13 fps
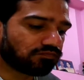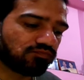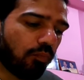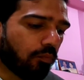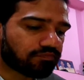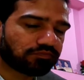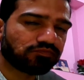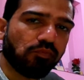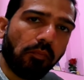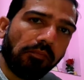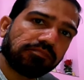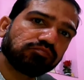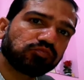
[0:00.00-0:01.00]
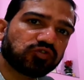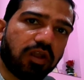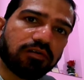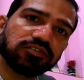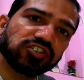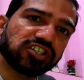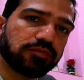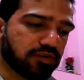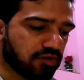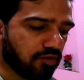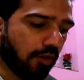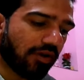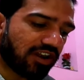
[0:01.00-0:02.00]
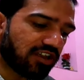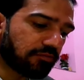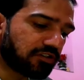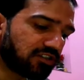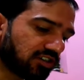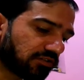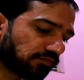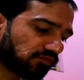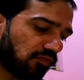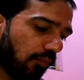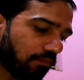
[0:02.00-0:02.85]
सही बनी हुई है बढ़िया बढ़िया